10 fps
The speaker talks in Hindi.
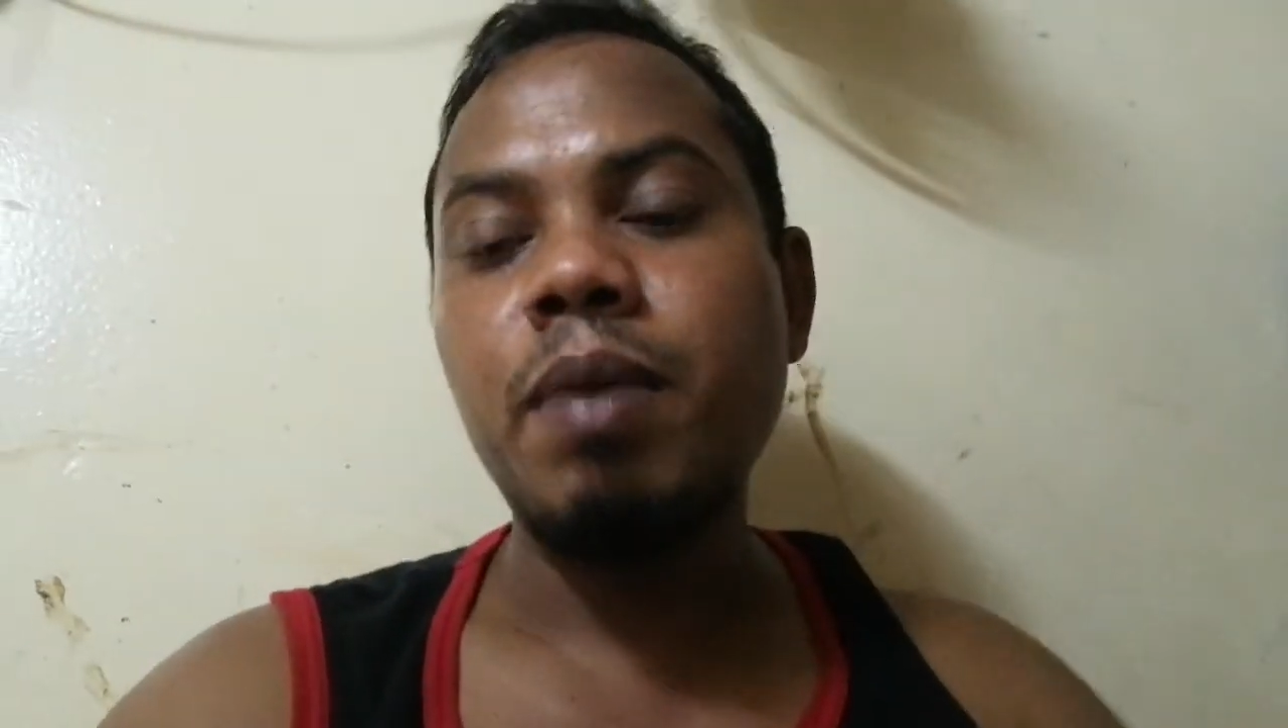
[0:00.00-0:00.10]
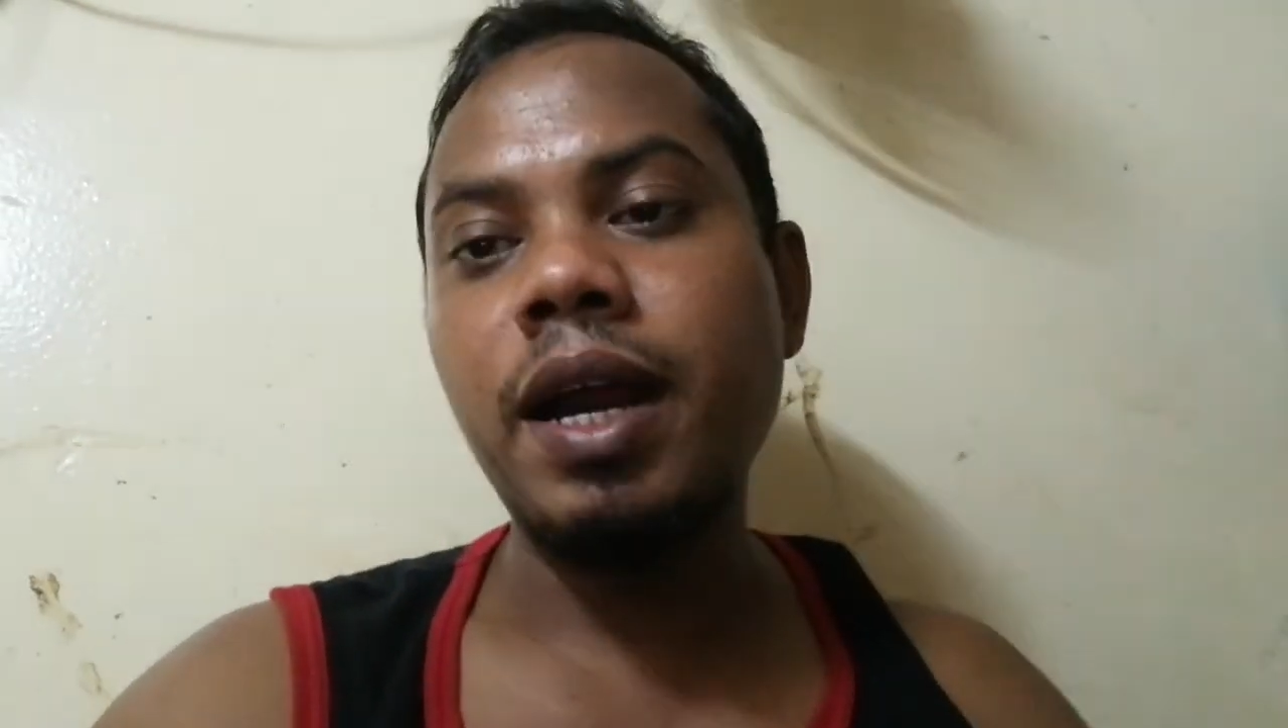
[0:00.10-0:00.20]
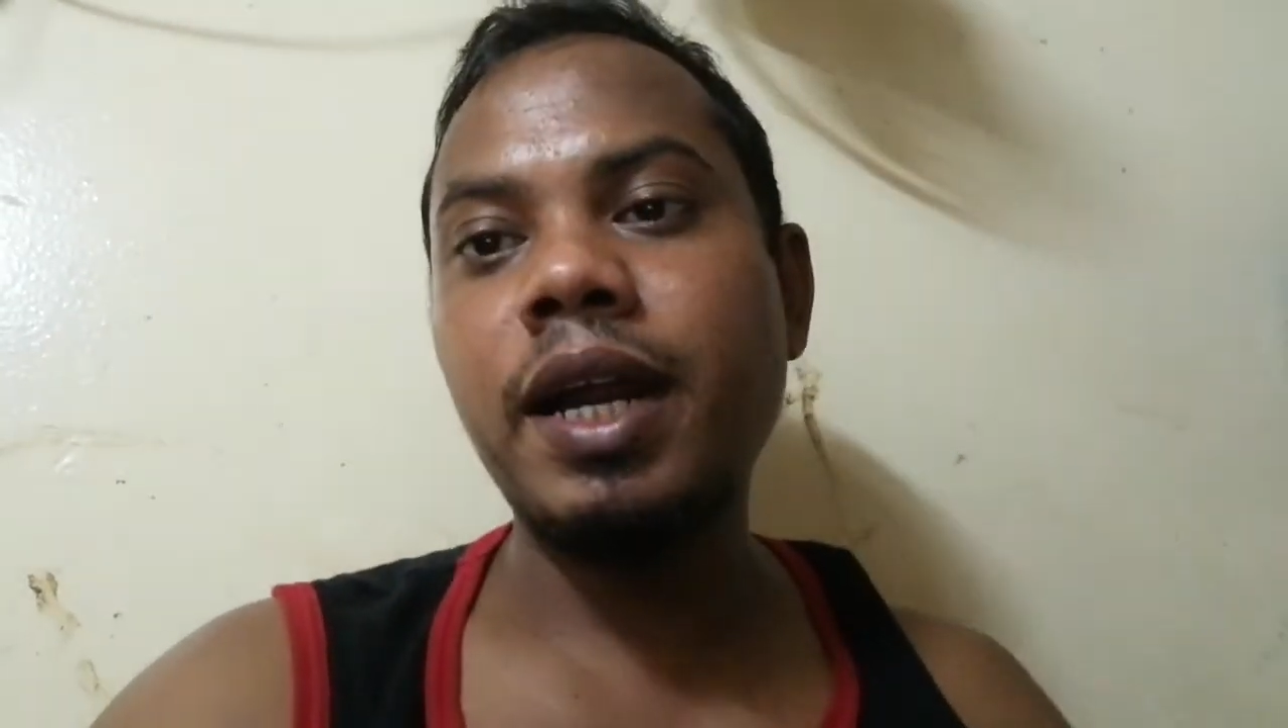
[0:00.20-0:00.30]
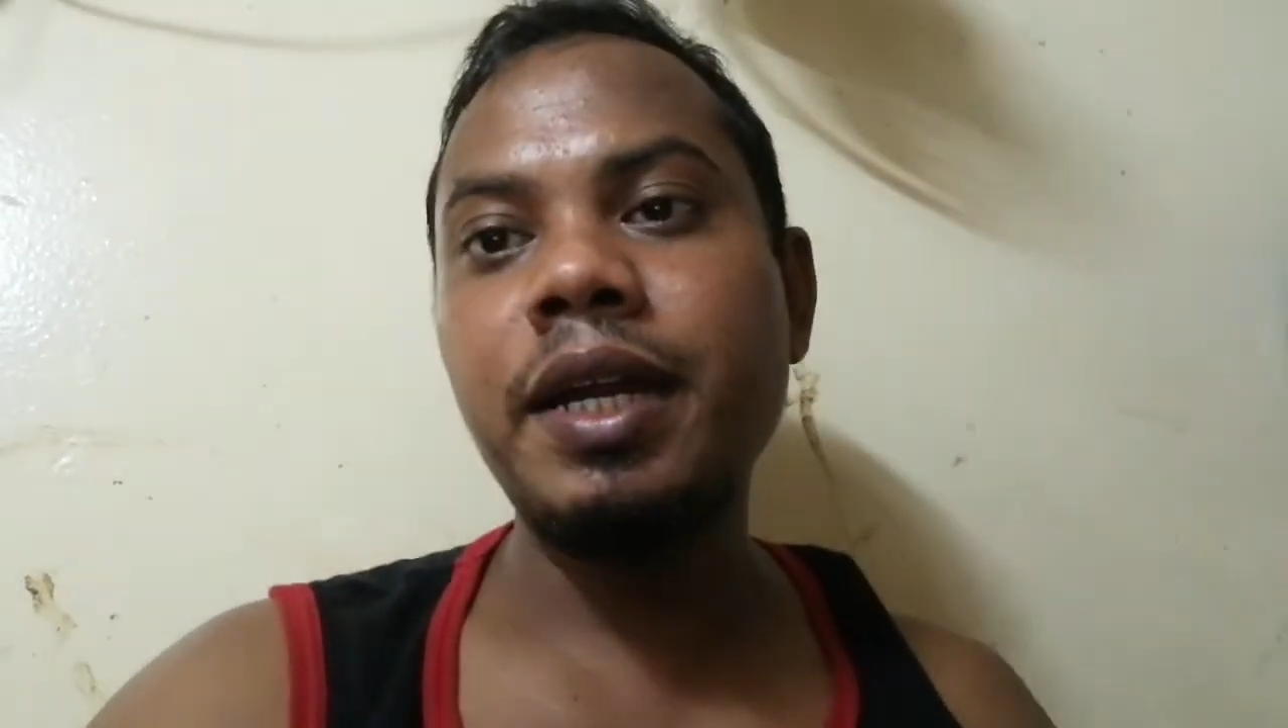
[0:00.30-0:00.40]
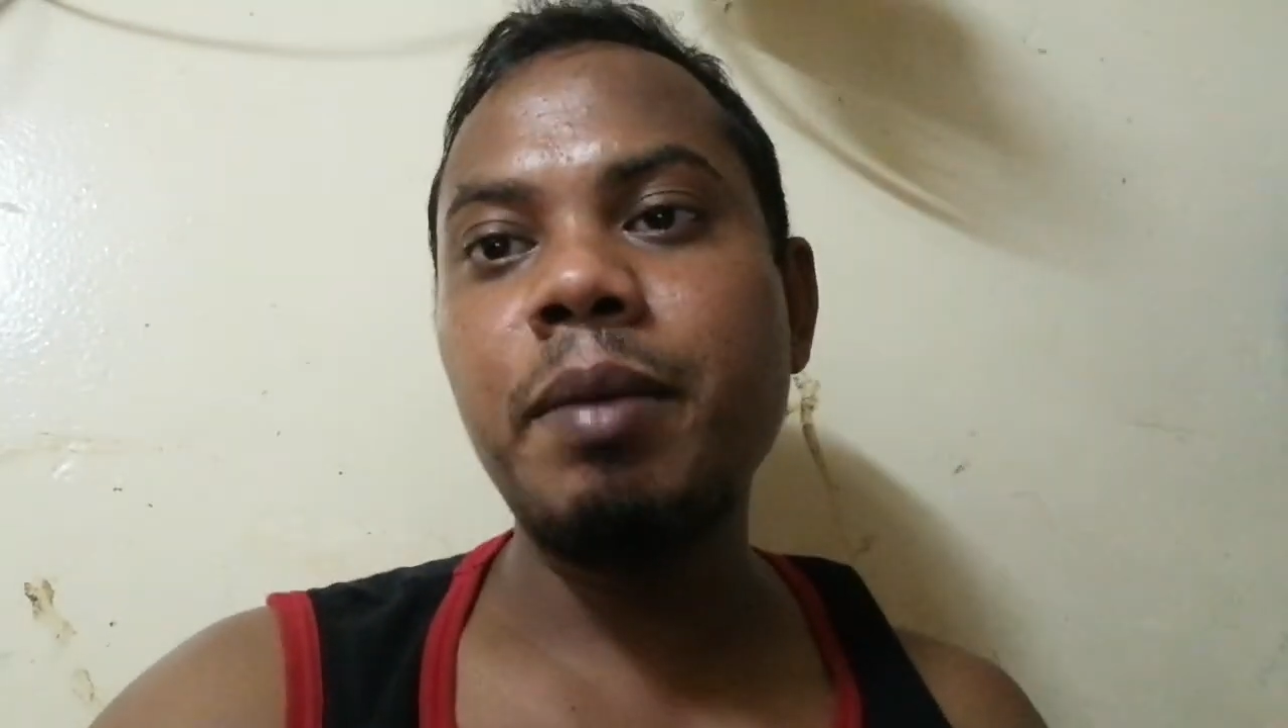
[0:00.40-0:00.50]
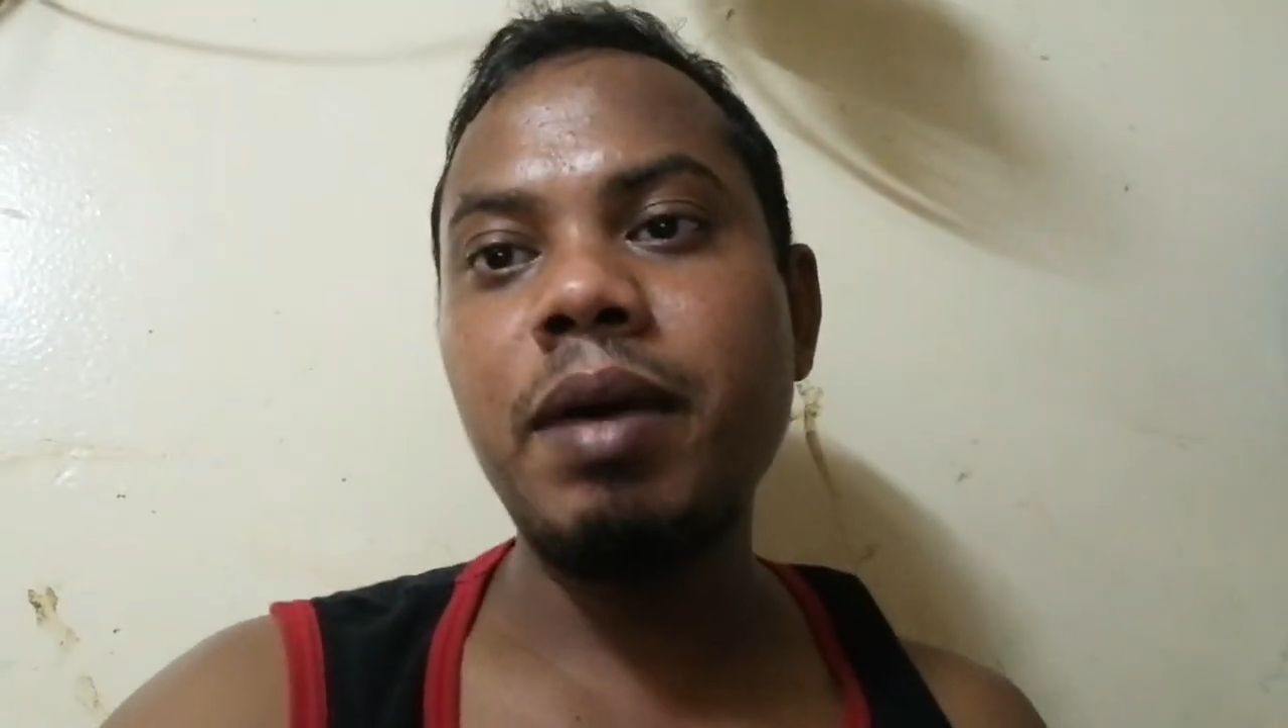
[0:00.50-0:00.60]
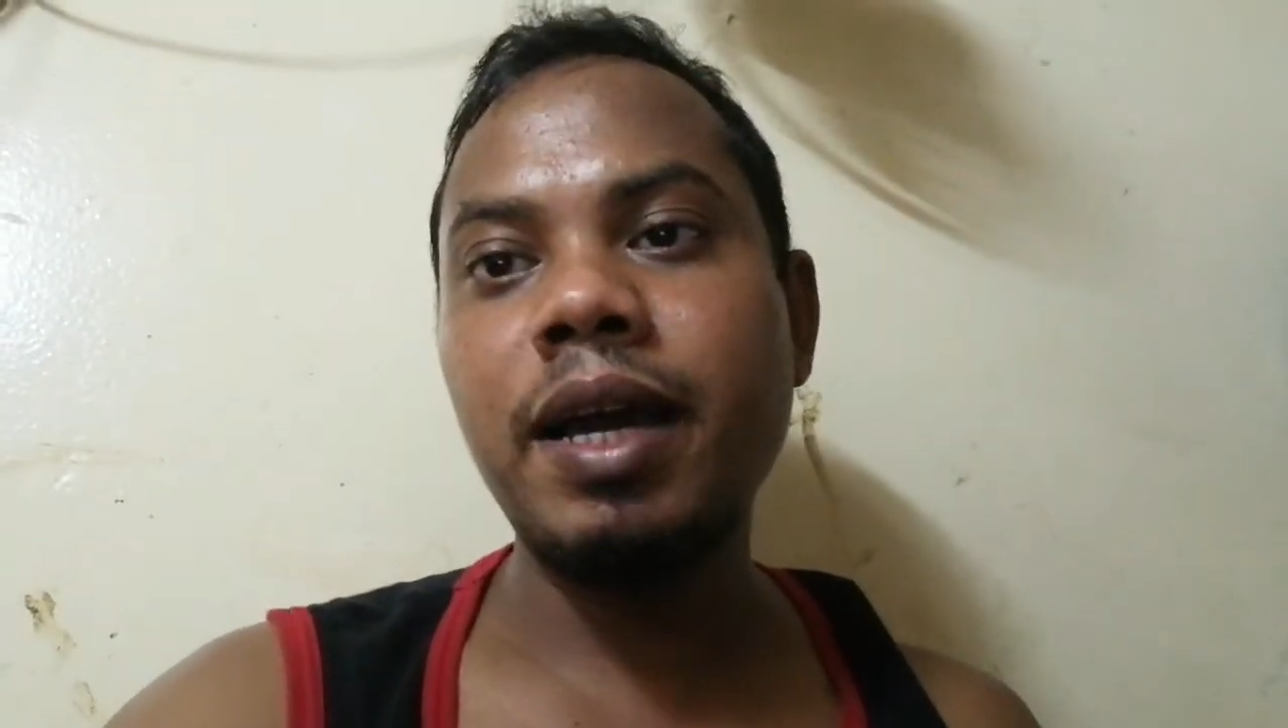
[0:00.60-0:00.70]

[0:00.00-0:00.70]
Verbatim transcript: बार कंट्री